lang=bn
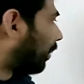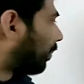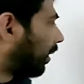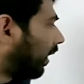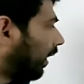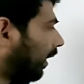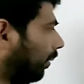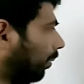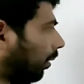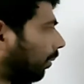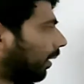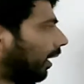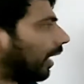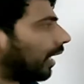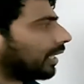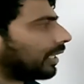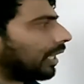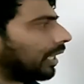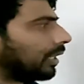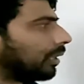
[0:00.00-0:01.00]
আমরা এভাবে
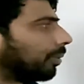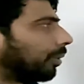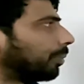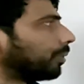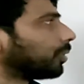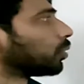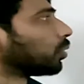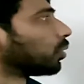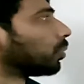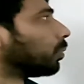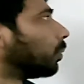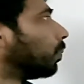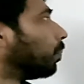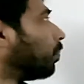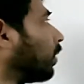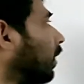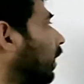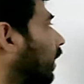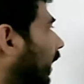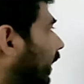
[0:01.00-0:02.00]
আলাদা আলাদাভাবেই করব।
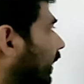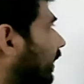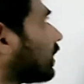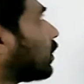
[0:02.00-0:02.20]
এটা